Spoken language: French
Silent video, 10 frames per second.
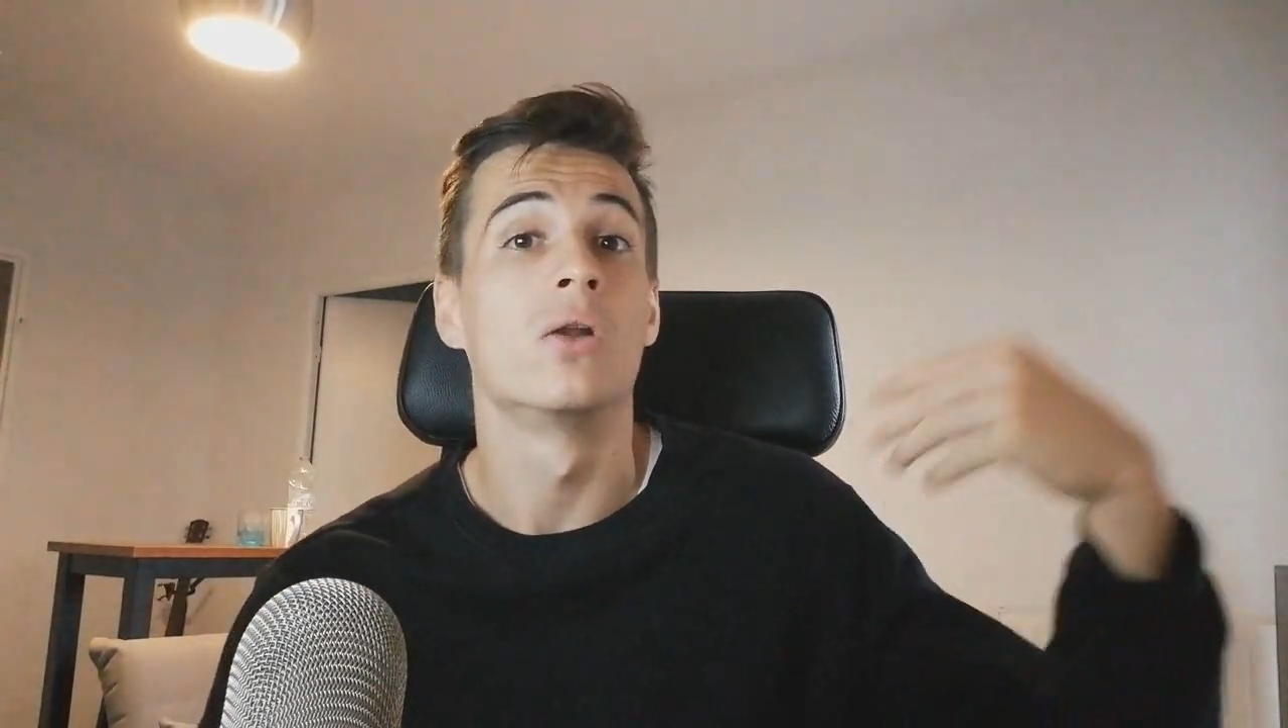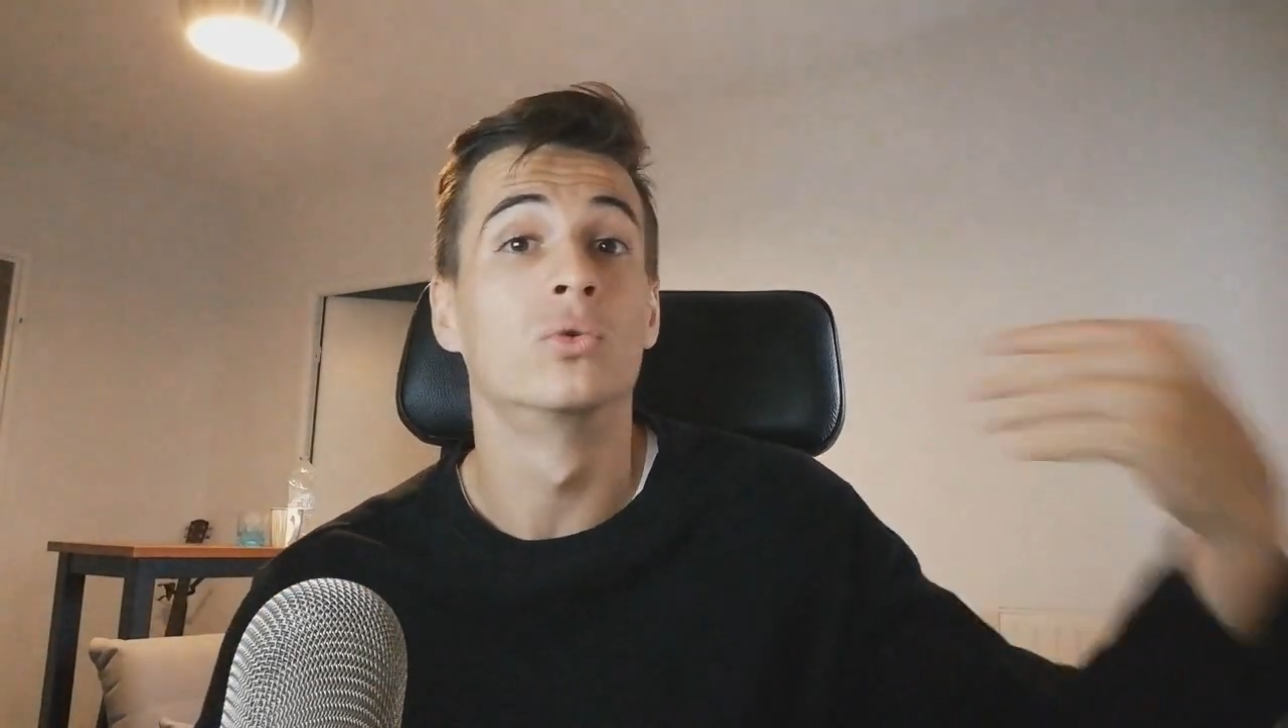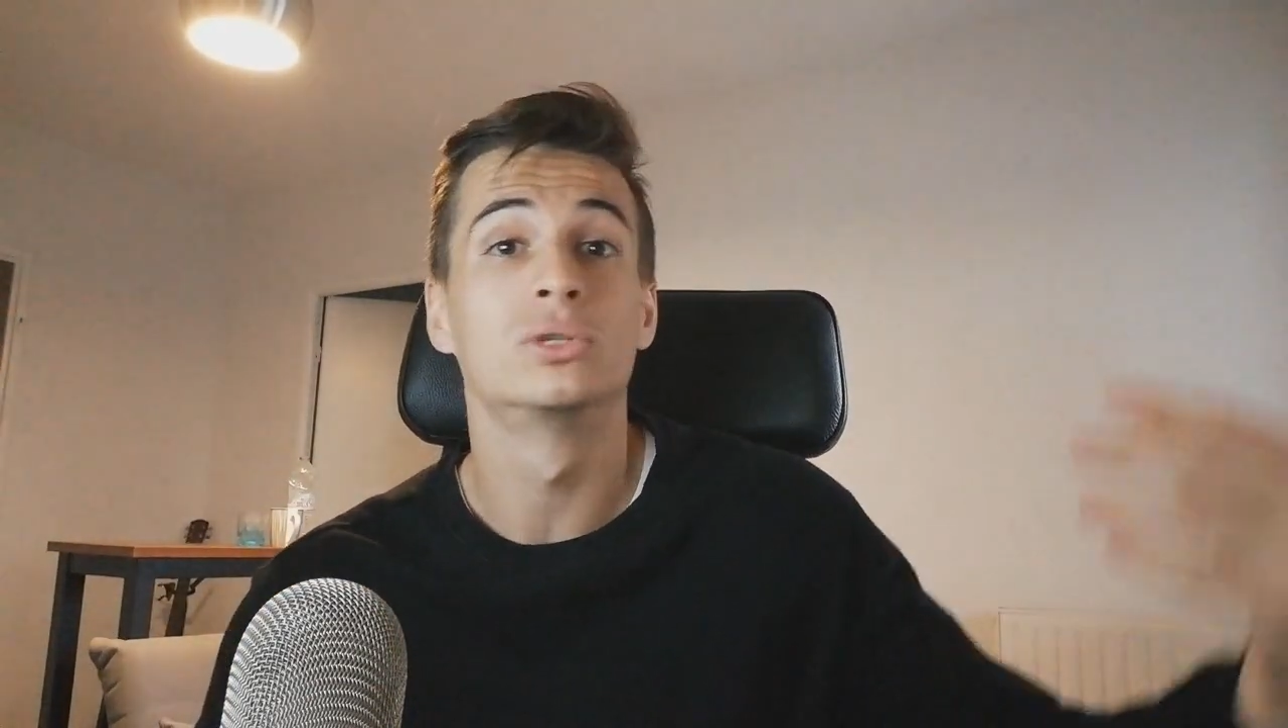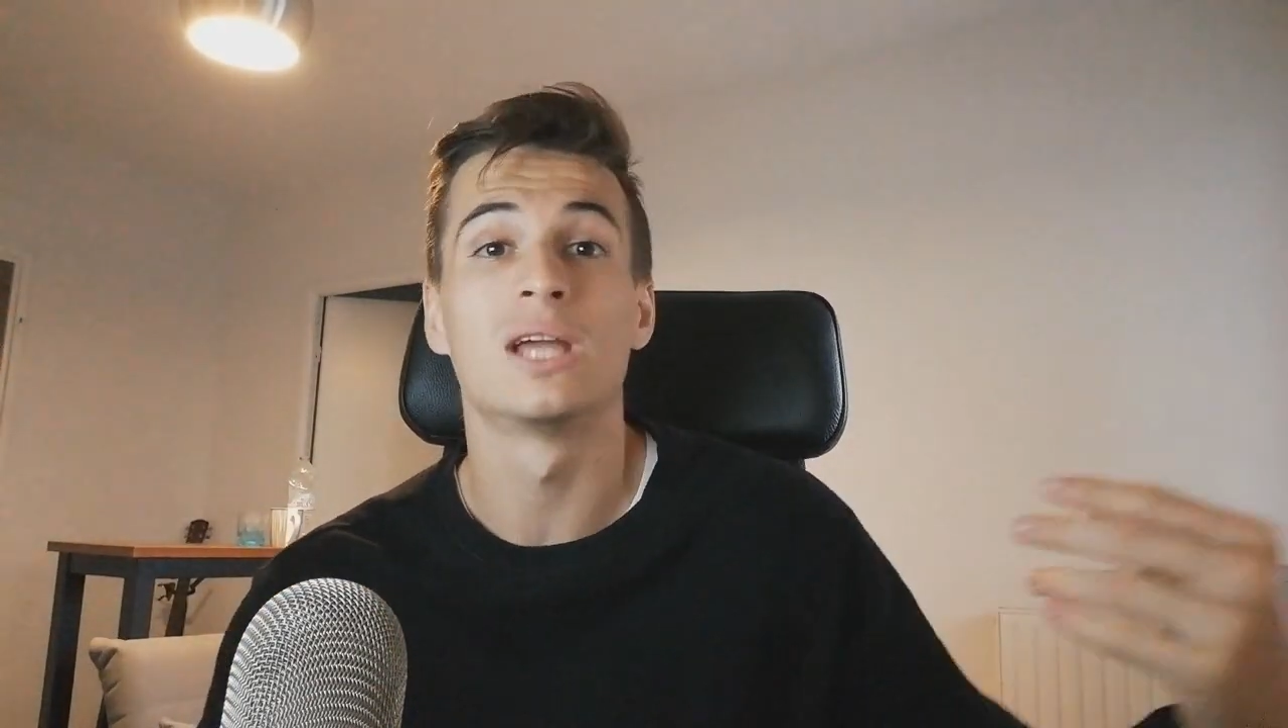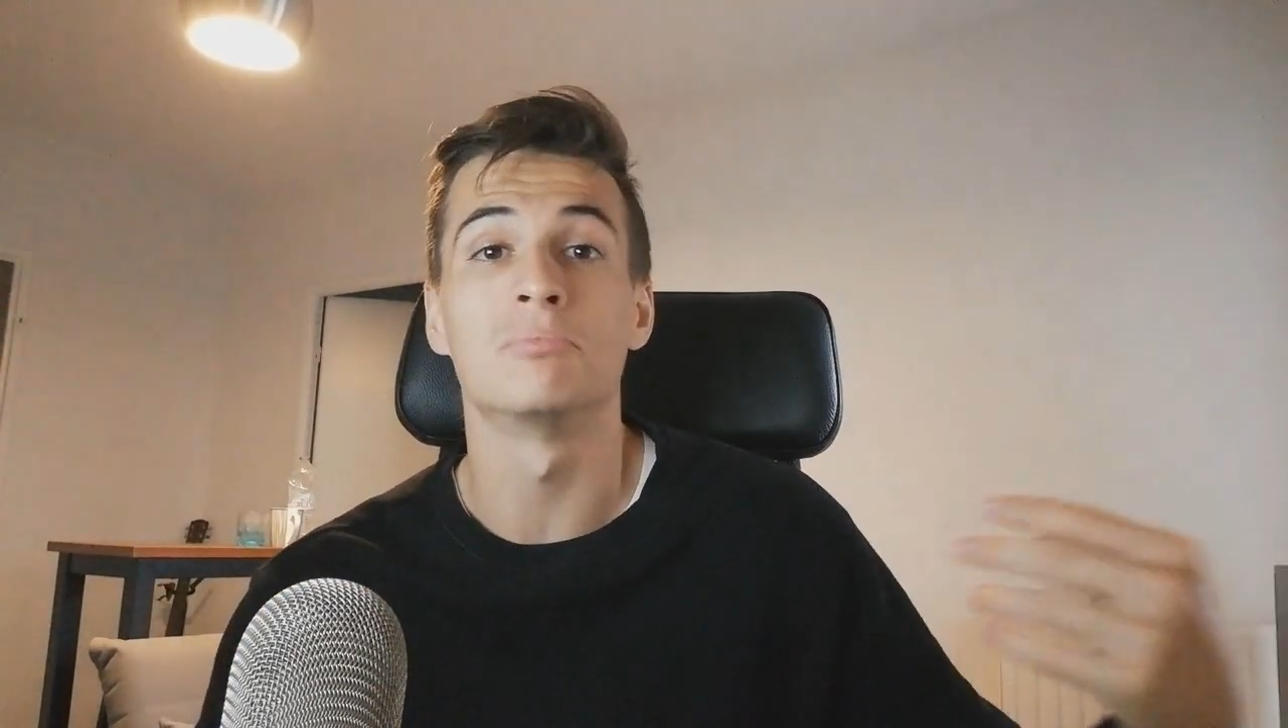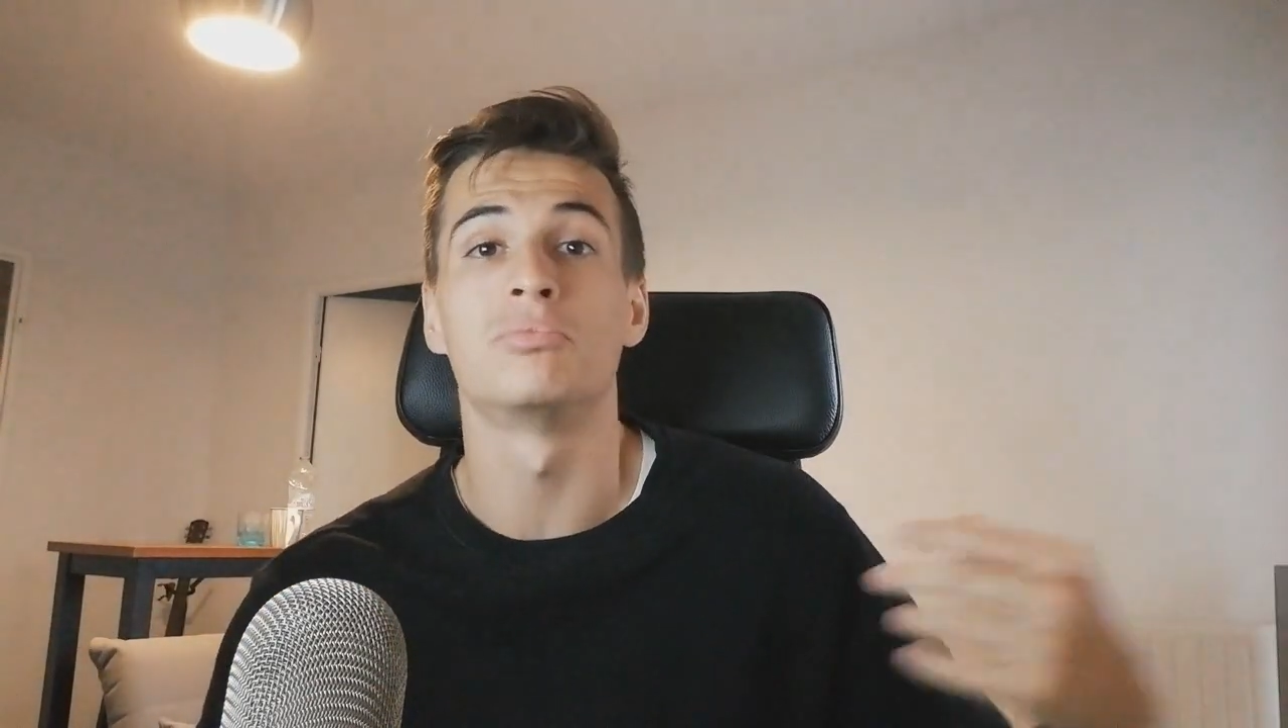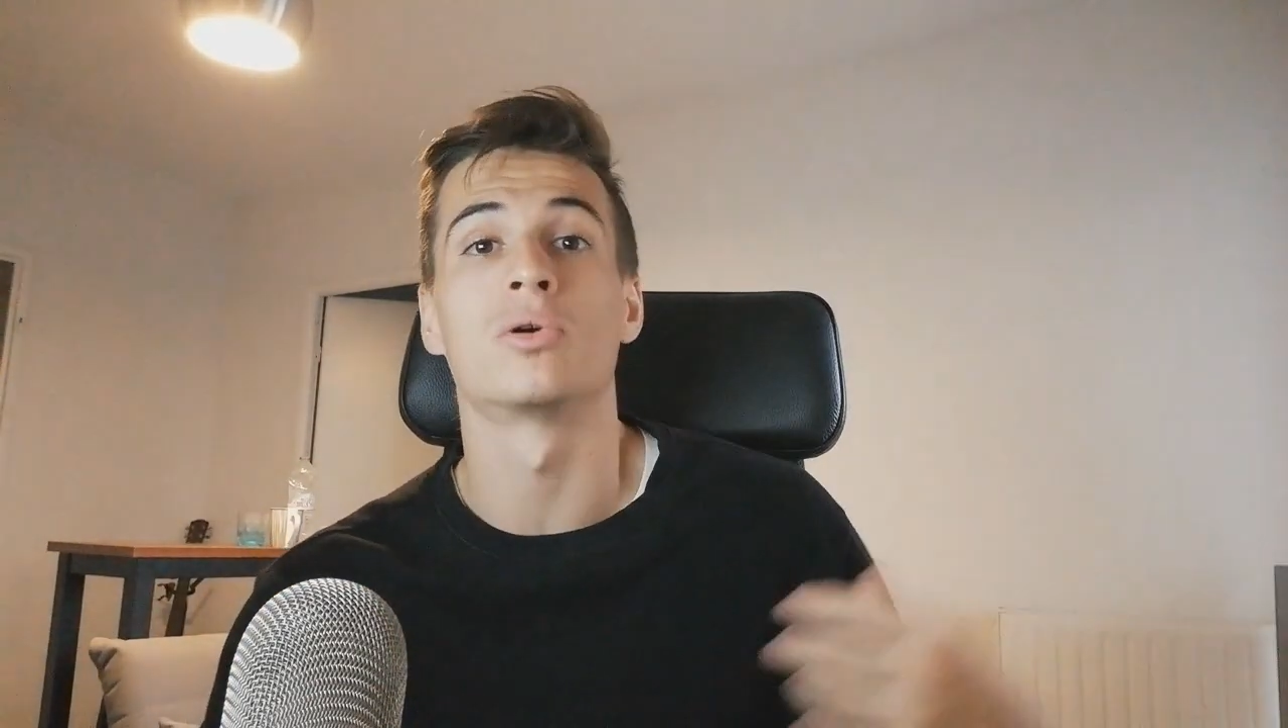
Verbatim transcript: long terme pour